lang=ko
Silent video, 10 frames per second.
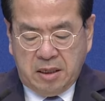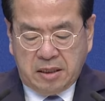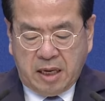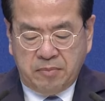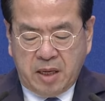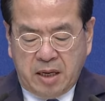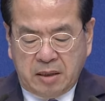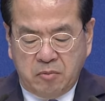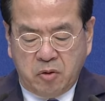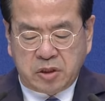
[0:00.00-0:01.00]

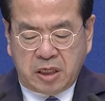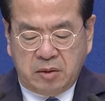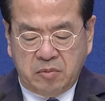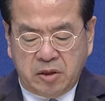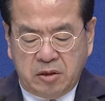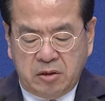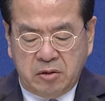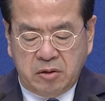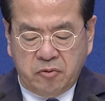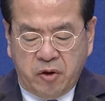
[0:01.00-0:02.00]
담당
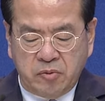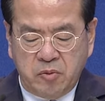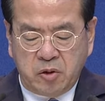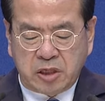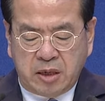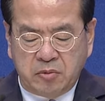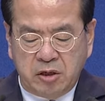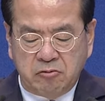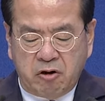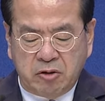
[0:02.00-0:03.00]
목사님들, 외부
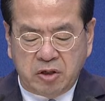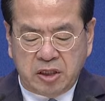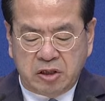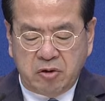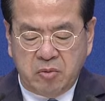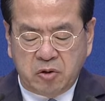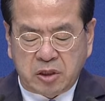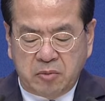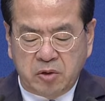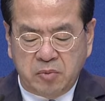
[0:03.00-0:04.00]
목사님들과 우리 지교회
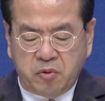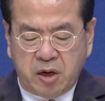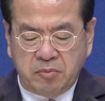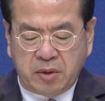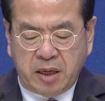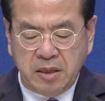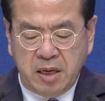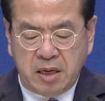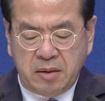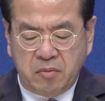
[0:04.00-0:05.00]
목사님들
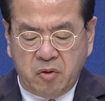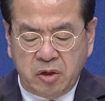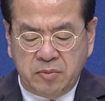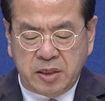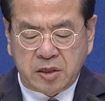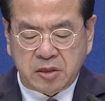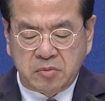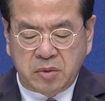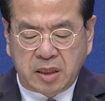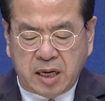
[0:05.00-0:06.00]
포함된 모임이
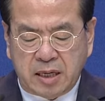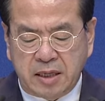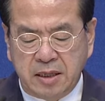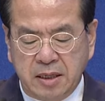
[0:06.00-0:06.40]
있었습니다.